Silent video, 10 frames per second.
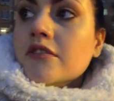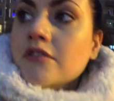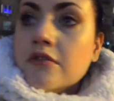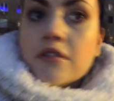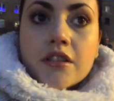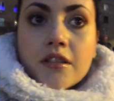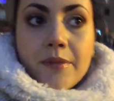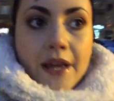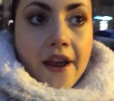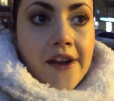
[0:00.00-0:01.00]
Ну и
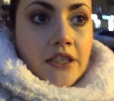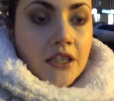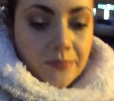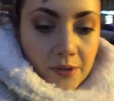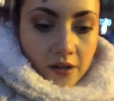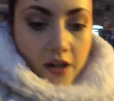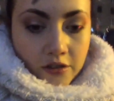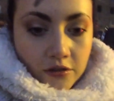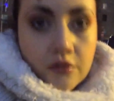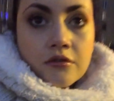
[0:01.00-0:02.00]
теперь я
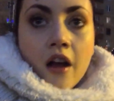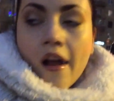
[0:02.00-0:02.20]
перехожу